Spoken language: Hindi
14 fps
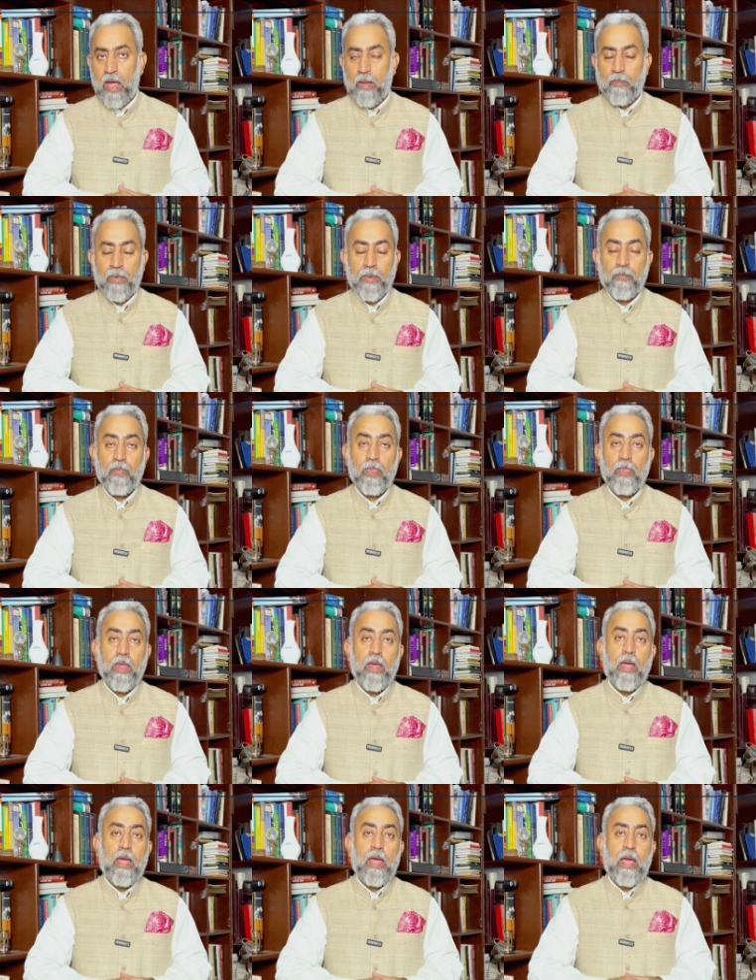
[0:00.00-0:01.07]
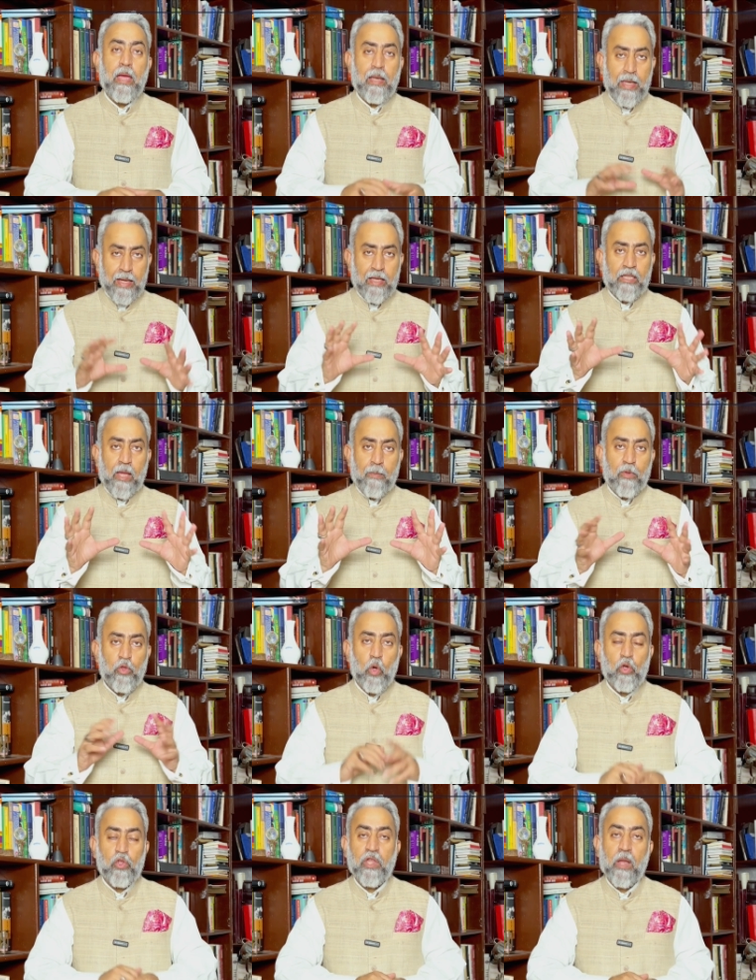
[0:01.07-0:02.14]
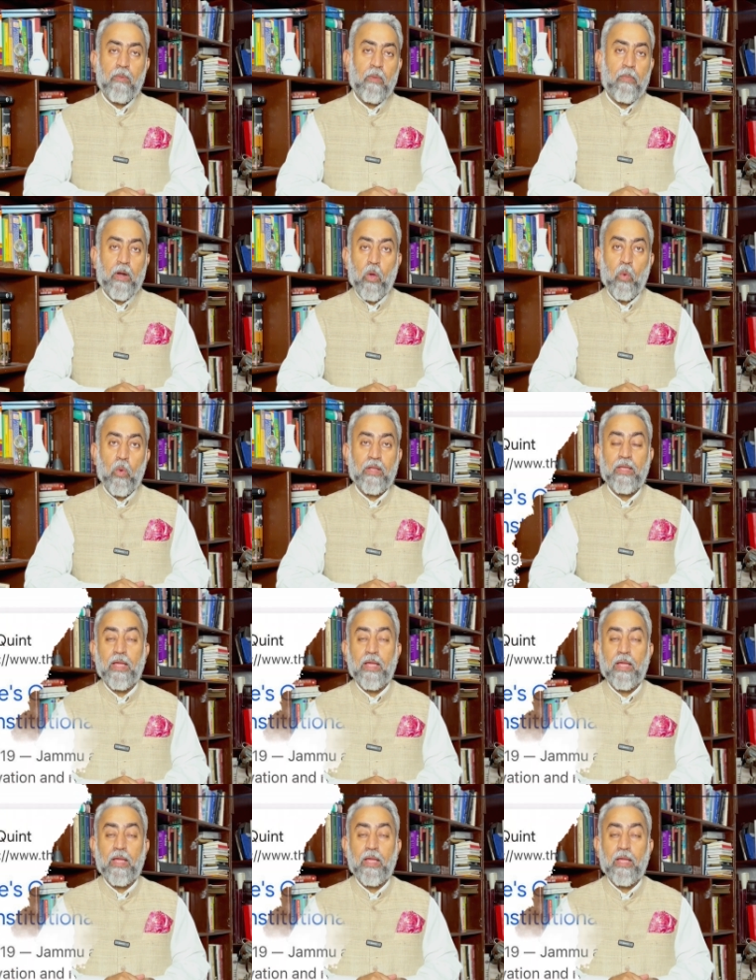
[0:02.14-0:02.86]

यहाँ पे लेकिन तब भी शोर शराबा बड़ा हुआ